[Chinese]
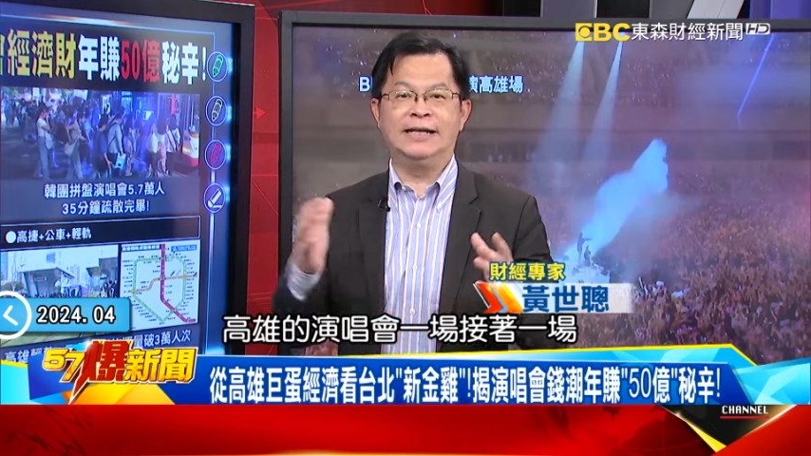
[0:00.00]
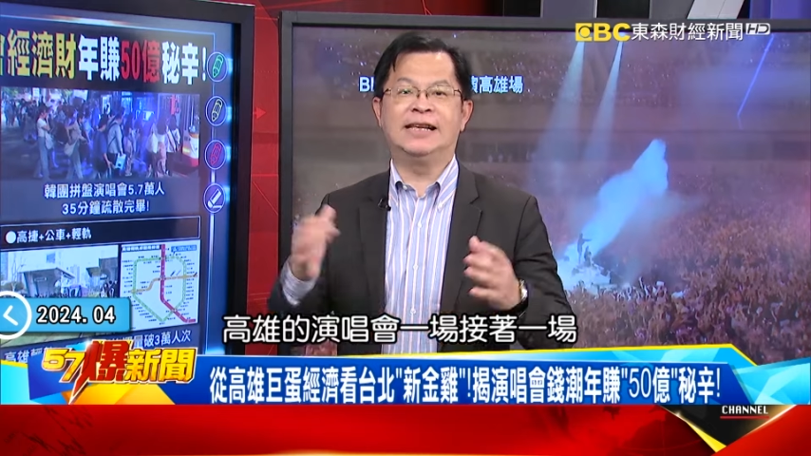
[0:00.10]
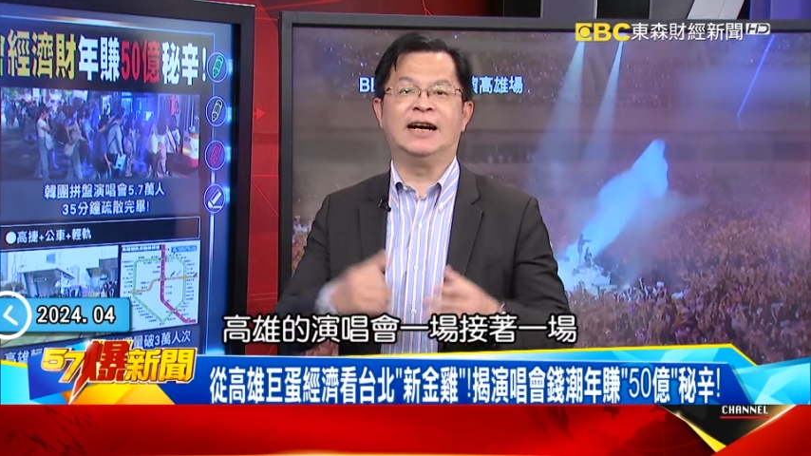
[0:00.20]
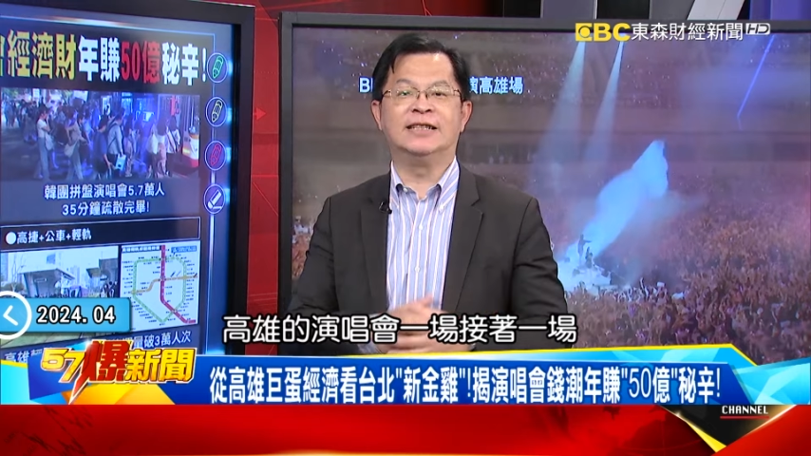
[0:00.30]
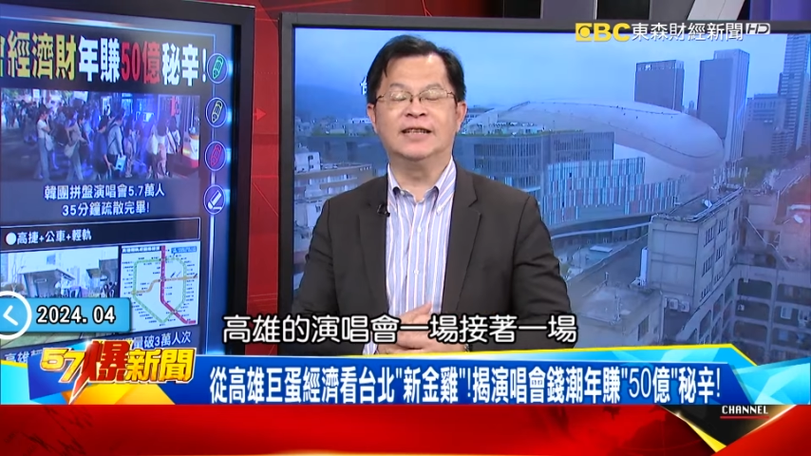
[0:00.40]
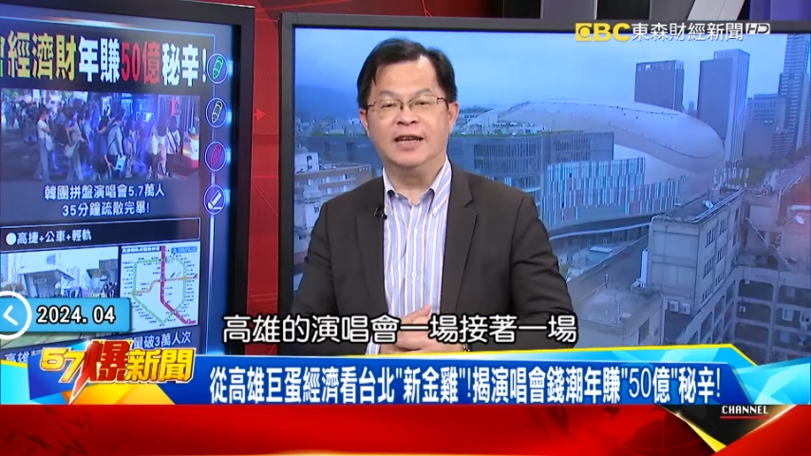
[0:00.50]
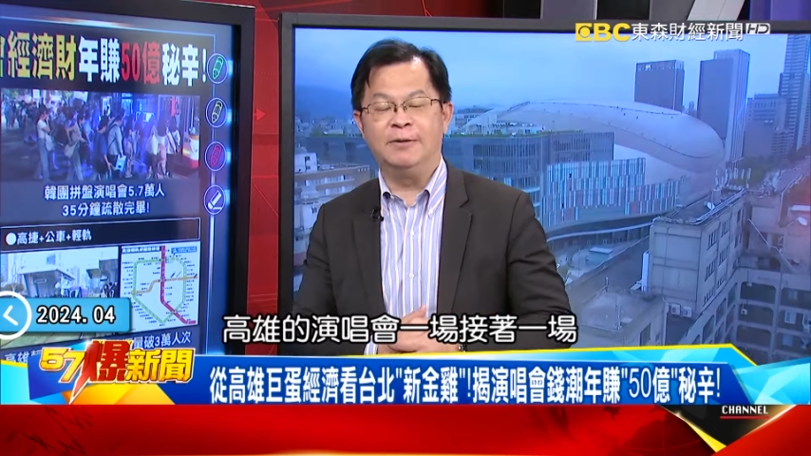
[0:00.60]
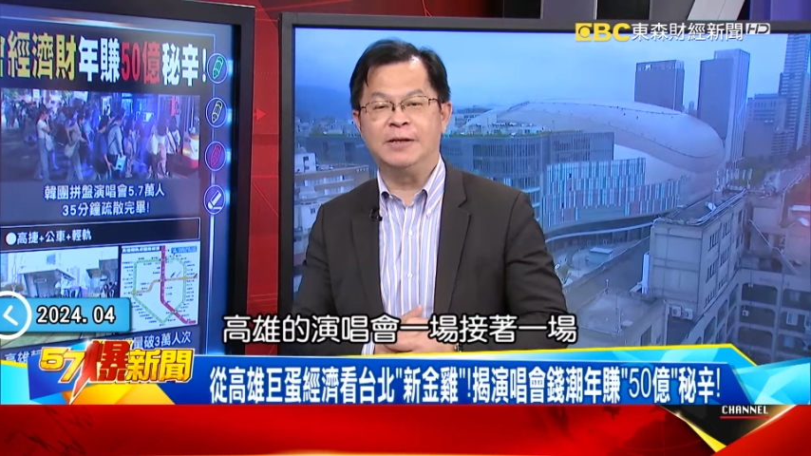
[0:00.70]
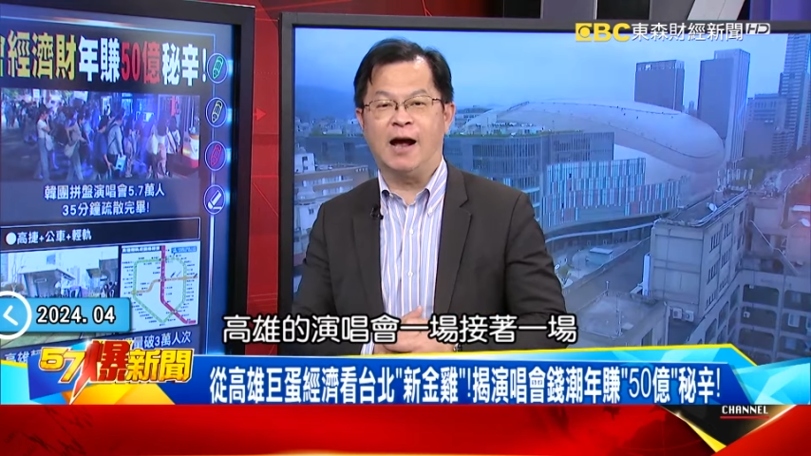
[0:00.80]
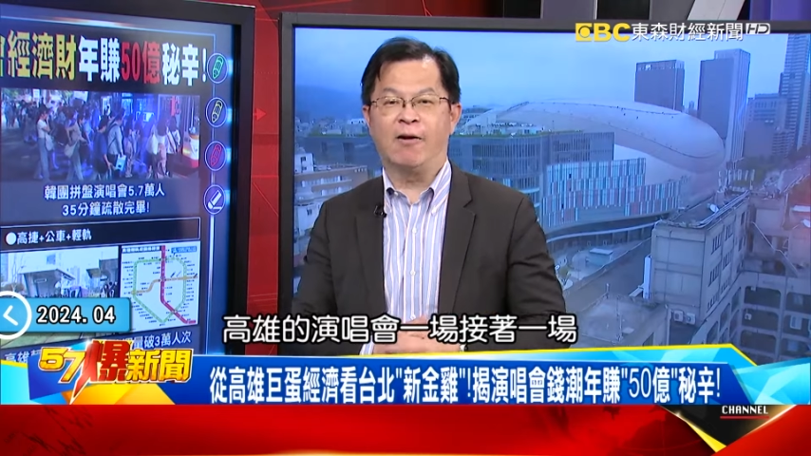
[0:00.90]
一场接着
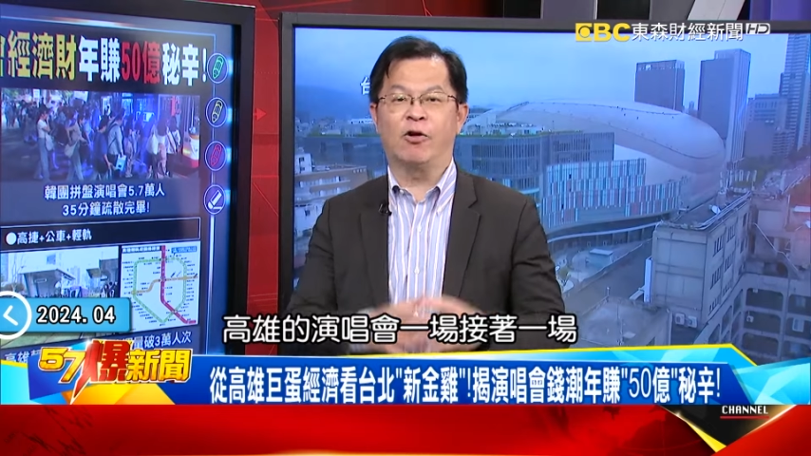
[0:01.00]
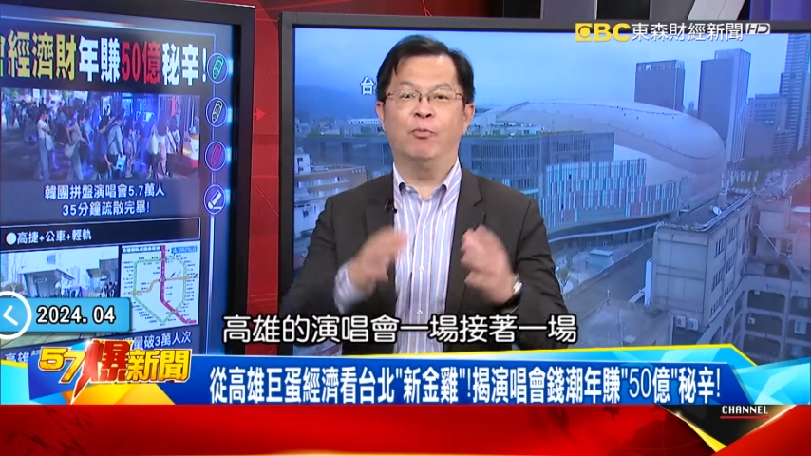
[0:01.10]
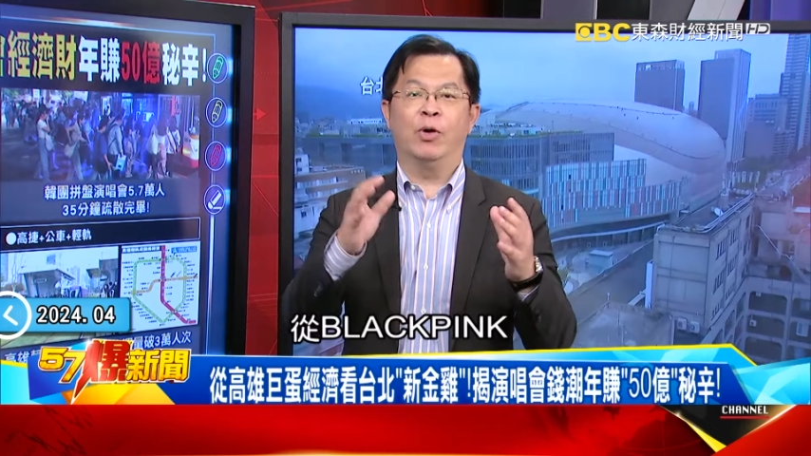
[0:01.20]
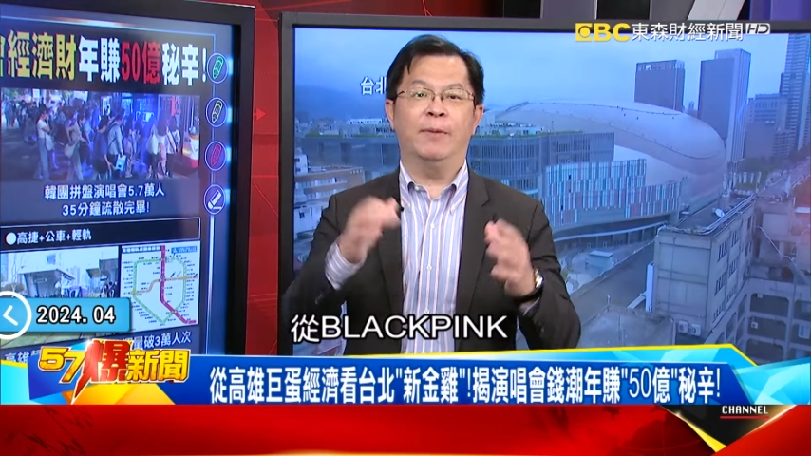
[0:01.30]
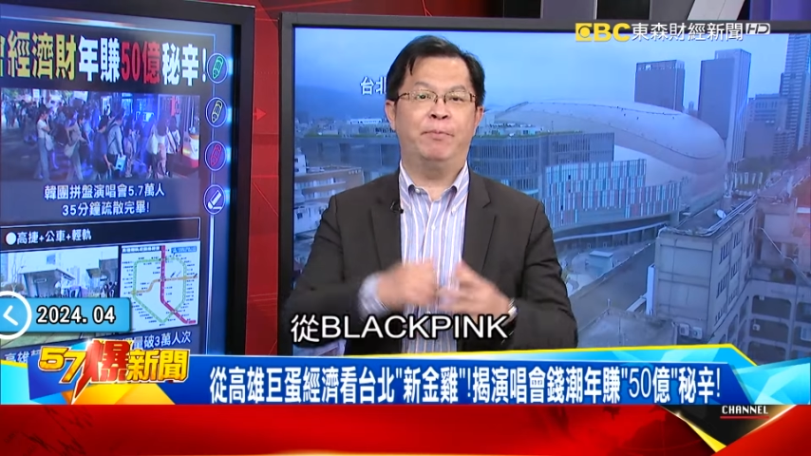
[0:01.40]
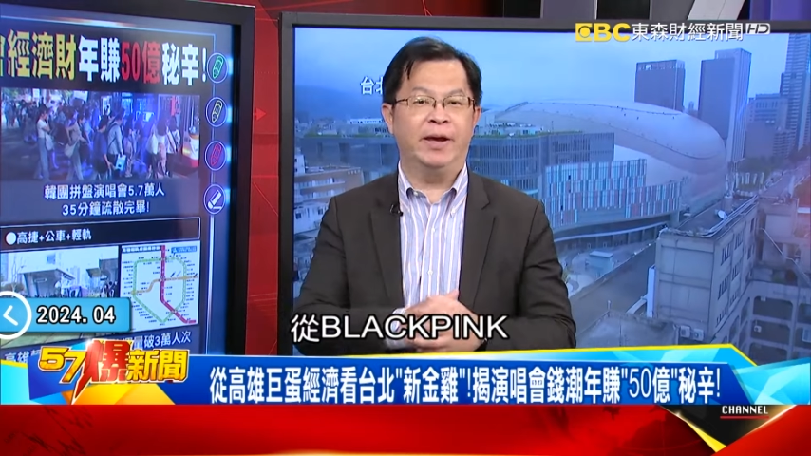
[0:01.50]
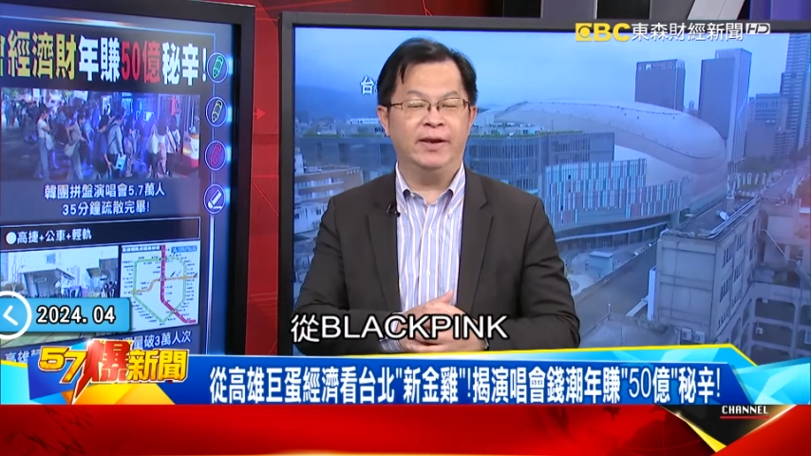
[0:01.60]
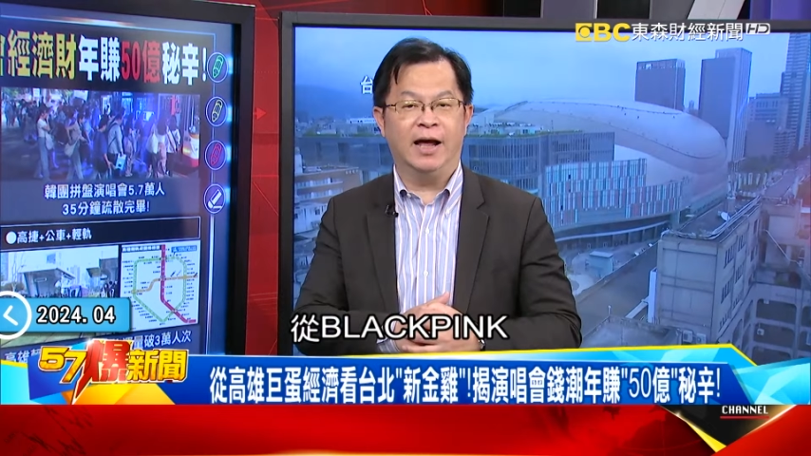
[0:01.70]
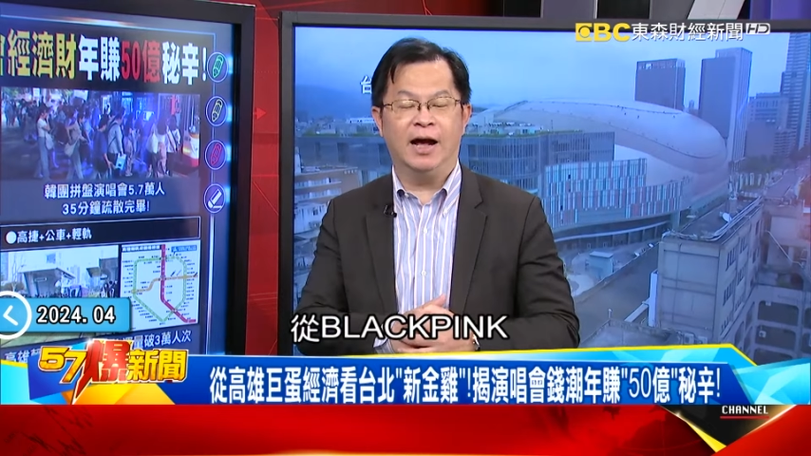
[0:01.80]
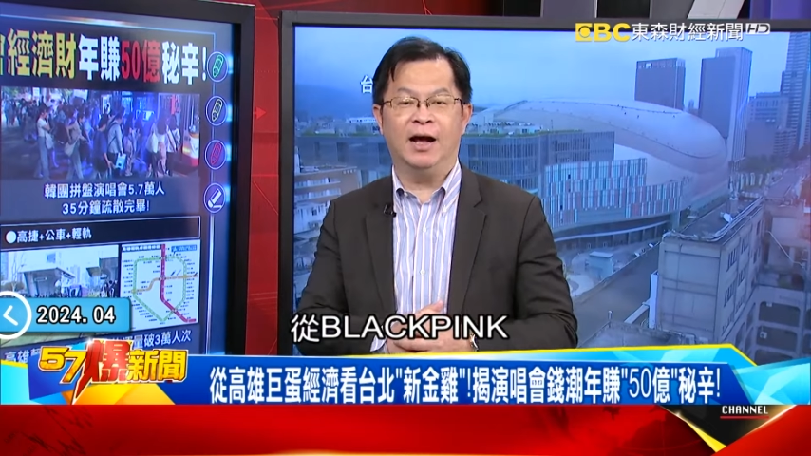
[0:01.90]
一场，从
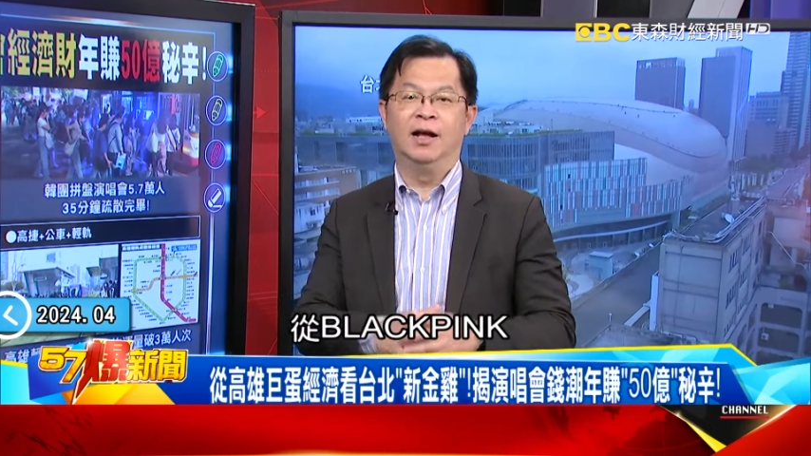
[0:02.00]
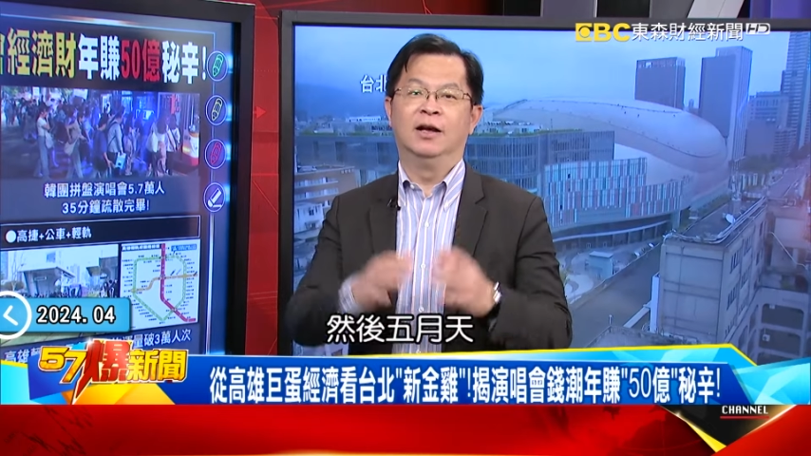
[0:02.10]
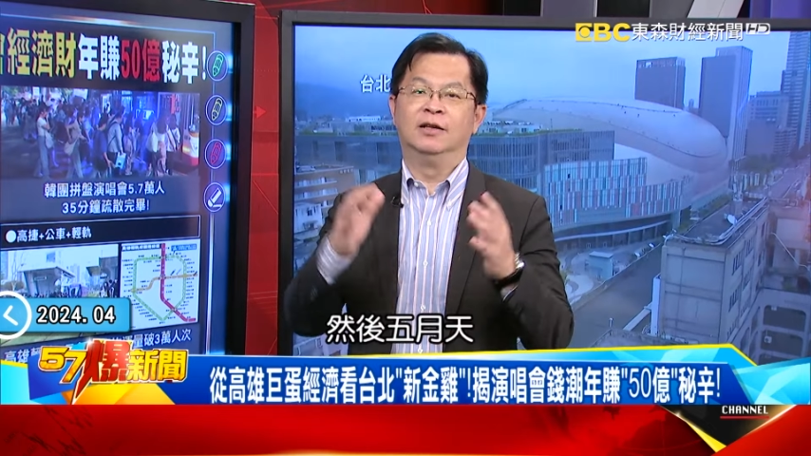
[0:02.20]
BLACKPINK 啊，